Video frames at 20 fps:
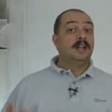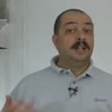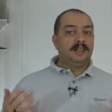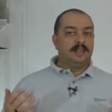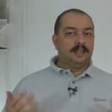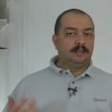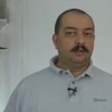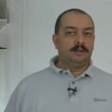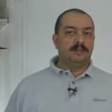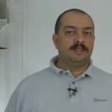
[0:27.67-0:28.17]

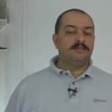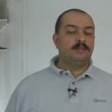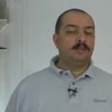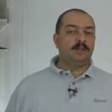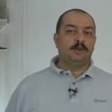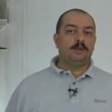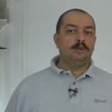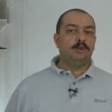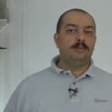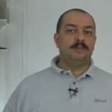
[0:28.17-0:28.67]
La donazione
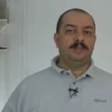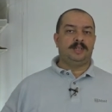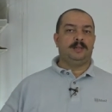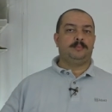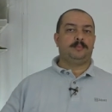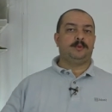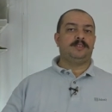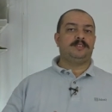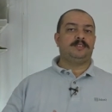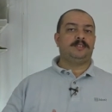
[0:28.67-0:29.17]
economica
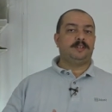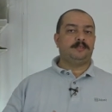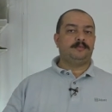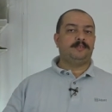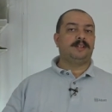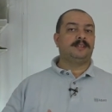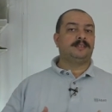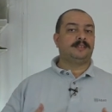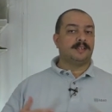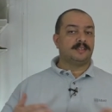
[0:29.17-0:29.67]
può essere
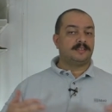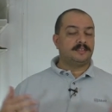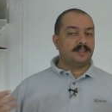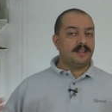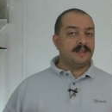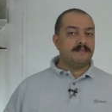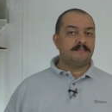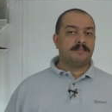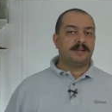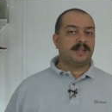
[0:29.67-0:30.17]
fatta
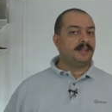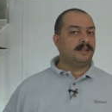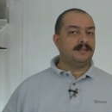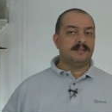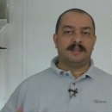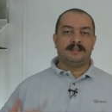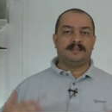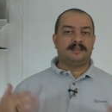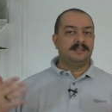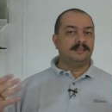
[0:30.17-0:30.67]
sempre
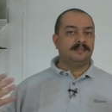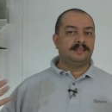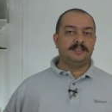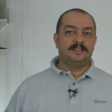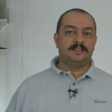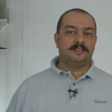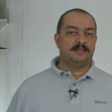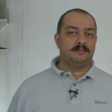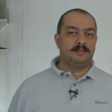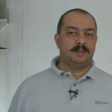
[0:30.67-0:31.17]
in
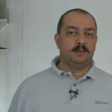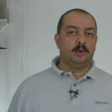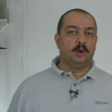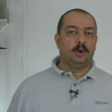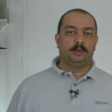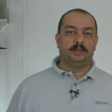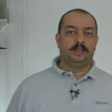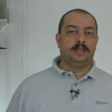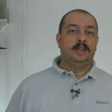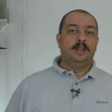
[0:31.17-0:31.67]
tantissimi
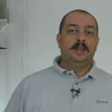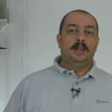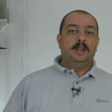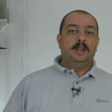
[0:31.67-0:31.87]
modi,